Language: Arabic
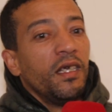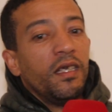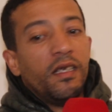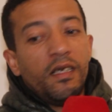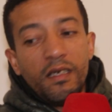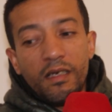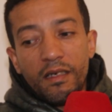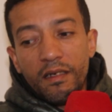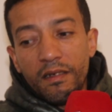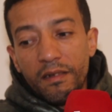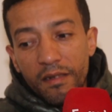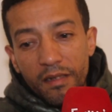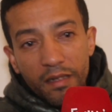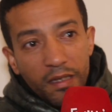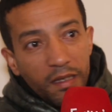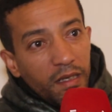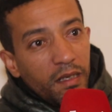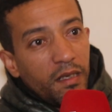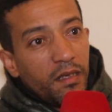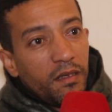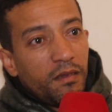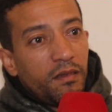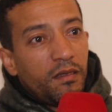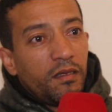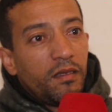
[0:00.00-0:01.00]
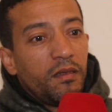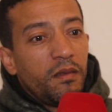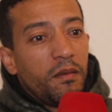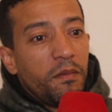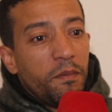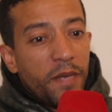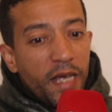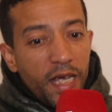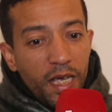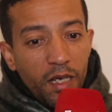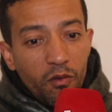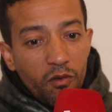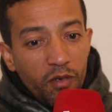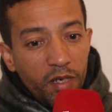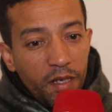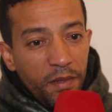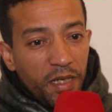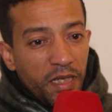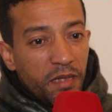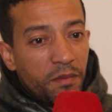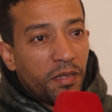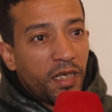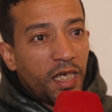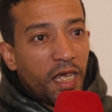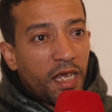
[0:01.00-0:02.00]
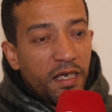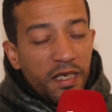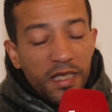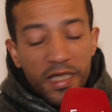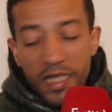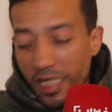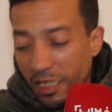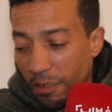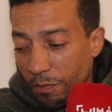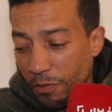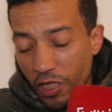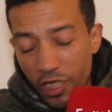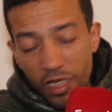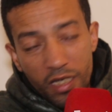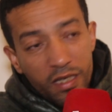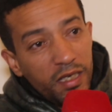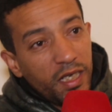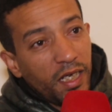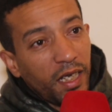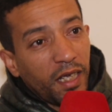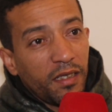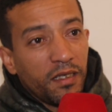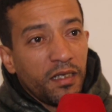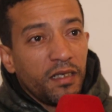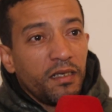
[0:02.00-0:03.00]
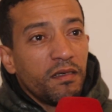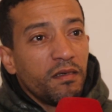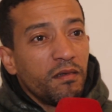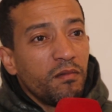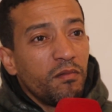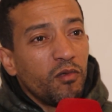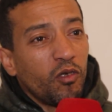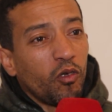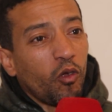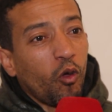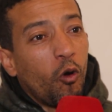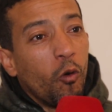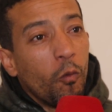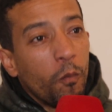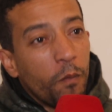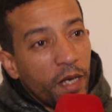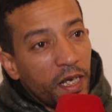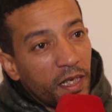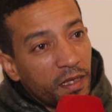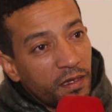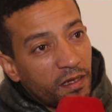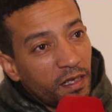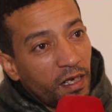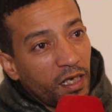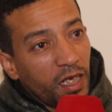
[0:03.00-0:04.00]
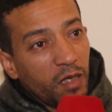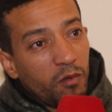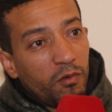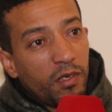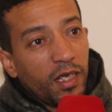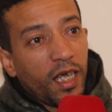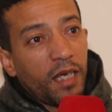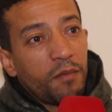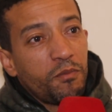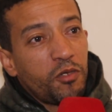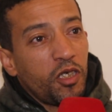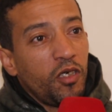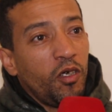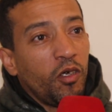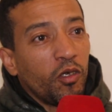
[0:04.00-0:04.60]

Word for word: المال ولا الامكانيات باش اني غادي نقوم بهاد الدري ولا غنمشي